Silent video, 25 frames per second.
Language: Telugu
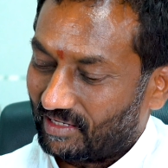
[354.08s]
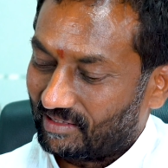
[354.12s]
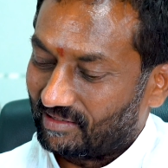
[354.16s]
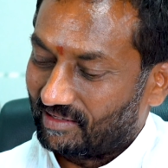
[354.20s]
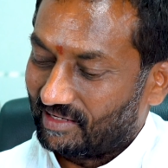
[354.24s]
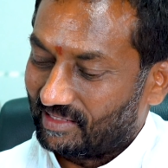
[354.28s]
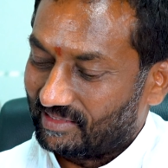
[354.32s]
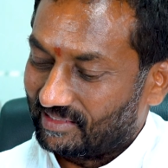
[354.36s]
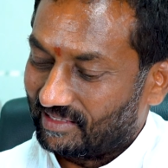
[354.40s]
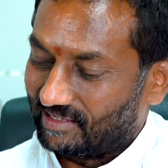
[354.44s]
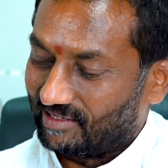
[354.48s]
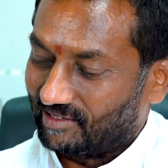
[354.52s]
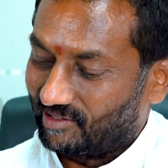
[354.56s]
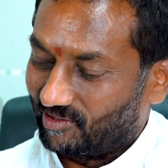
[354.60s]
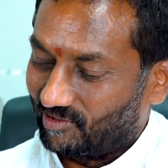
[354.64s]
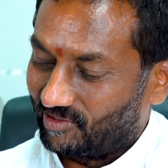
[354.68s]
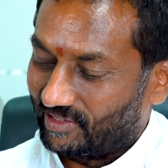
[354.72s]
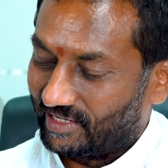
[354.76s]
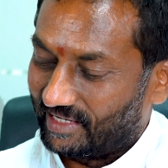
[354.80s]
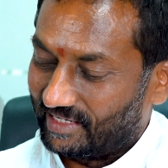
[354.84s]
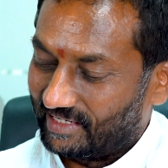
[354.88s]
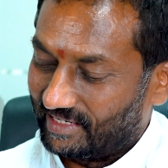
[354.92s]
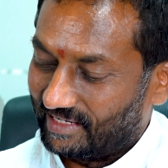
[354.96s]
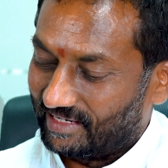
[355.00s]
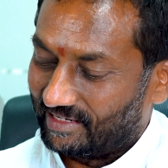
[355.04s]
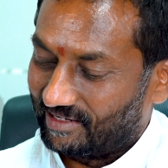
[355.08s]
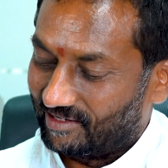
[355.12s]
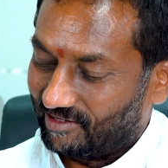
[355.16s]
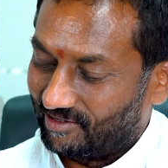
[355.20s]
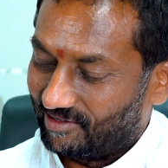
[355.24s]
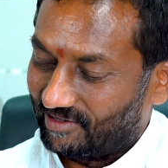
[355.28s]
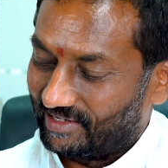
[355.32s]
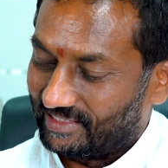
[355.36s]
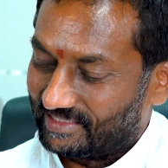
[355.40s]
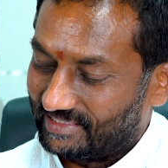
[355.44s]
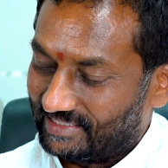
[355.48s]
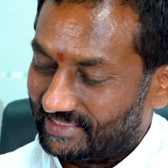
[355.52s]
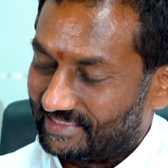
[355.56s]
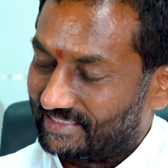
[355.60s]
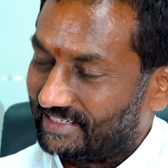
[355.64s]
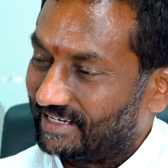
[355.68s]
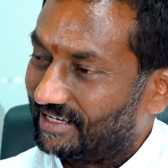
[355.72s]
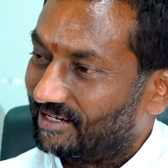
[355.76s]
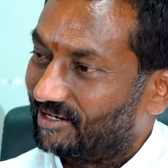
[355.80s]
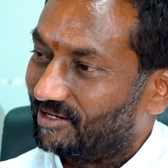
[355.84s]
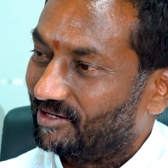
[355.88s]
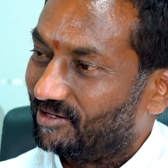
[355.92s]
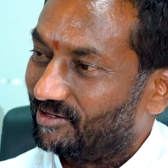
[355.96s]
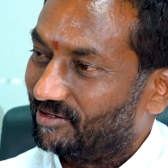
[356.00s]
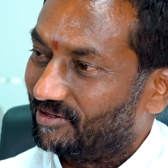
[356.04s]
రఘునందన్లో ఎన్ఎన్లో
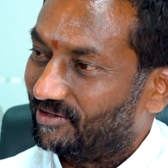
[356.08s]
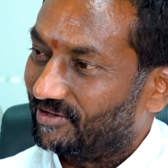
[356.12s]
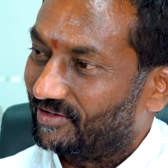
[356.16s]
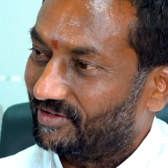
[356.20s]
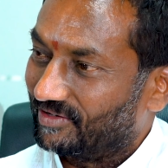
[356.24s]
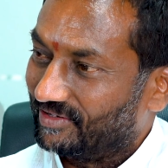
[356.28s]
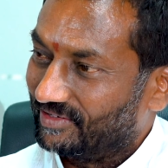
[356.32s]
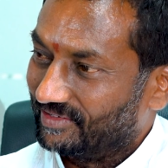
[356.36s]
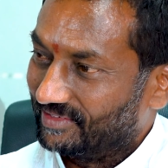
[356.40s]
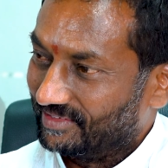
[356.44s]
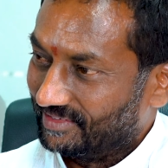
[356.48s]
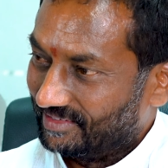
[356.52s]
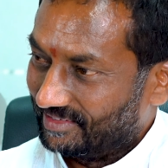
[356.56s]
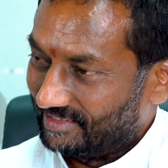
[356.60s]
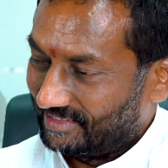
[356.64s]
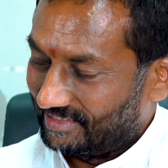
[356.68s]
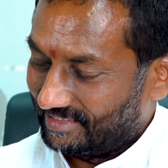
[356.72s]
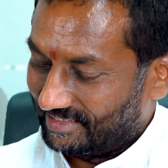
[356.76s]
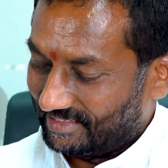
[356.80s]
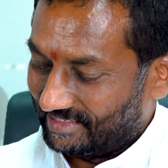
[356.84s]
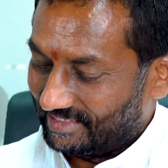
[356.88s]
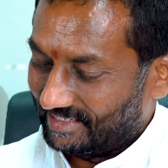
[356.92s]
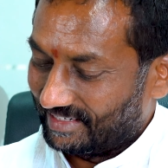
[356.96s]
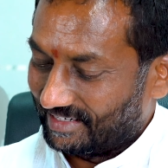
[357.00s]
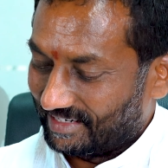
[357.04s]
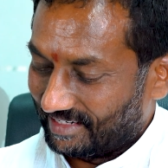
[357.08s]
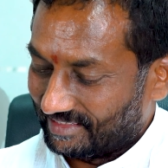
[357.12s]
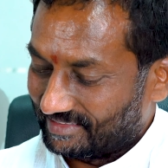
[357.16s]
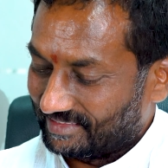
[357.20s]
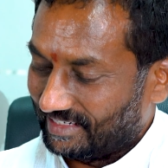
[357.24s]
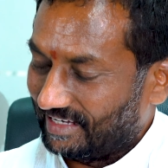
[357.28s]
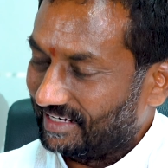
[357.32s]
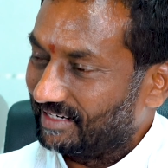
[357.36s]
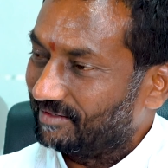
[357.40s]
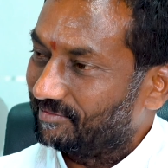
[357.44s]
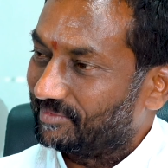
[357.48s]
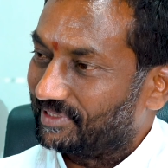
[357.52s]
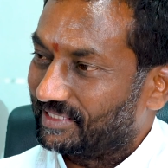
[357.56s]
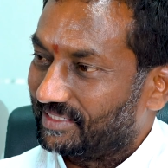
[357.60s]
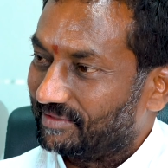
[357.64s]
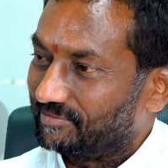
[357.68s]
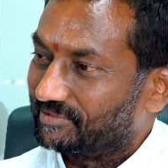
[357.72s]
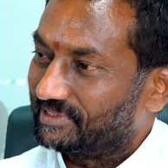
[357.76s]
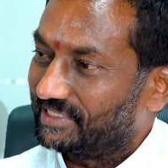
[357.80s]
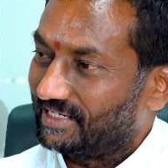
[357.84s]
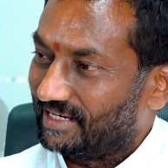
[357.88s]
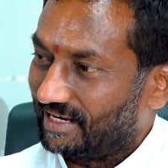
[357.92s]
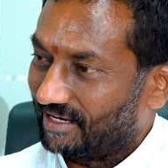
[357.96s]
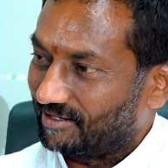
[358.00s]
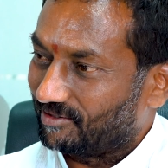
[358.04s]
జిట్టాలో ఇట్లా చాలామంది
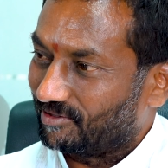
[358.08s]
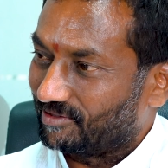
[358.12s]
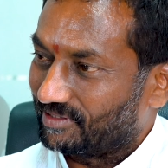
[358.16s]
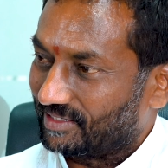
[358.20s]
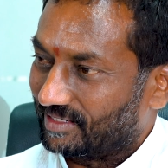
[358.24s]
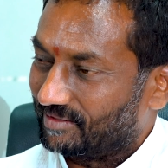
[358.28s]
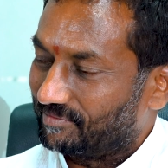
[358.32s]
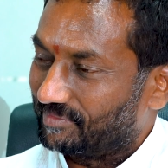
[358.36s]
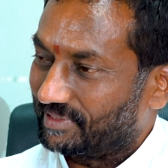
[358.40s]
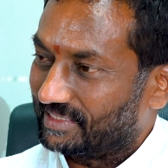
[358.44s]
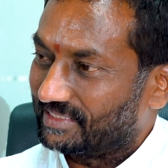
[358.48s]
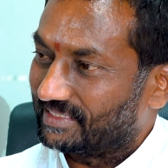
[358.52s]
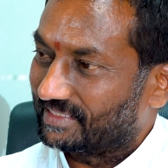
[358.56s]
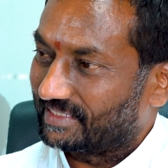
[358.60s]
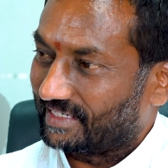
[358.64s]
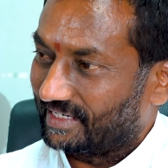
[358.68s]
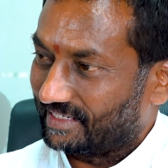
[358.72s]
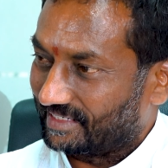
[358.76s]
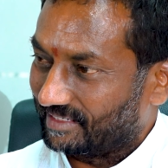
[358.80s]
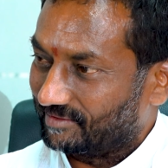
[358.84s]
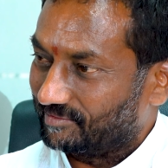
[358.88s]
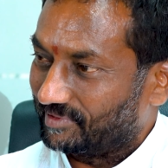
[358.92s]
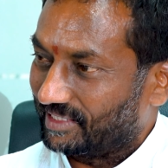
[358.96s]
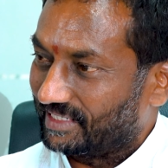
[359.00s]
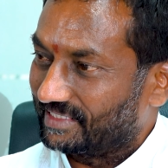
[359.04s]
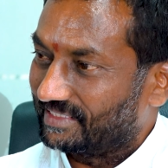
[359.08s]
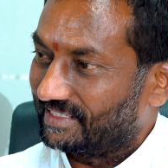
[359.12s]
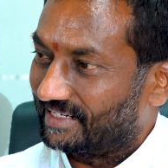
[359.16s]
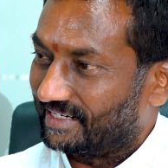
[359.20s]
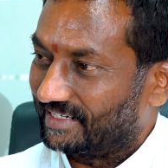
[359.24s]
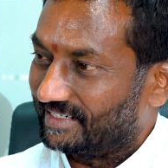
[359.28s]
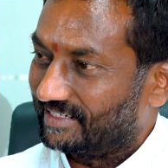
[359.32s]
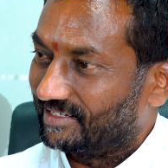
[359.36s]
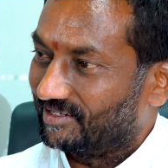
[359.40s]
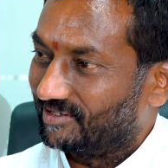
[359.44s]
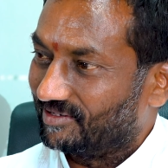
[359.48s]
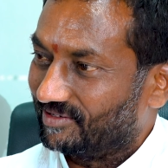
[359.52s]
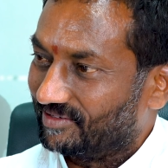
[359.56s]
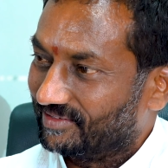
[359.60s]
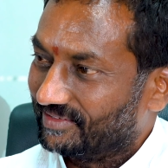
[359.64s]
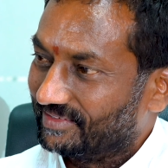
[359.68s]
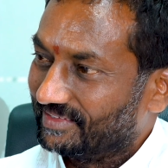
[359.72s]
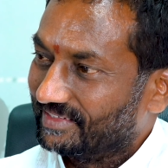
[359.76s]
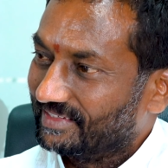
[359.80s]
జిల్లా కుక్కలం పని కేకే మహేందర్ రెడ్డిలో